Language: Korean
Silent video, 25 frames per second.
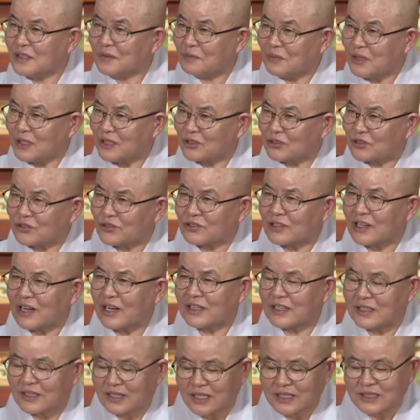이미
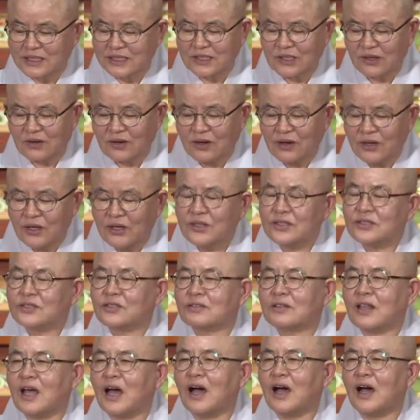출가를 했죠.
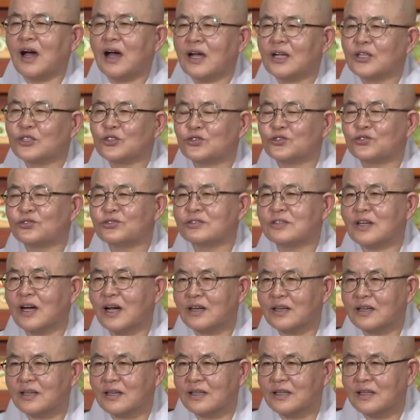그래서 다
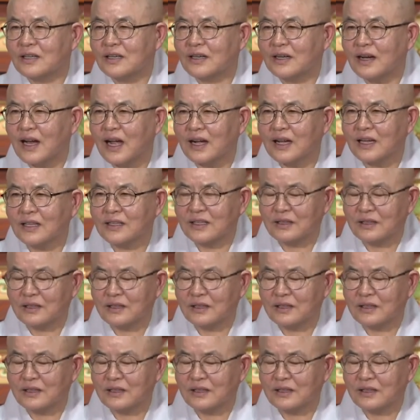출가를 하게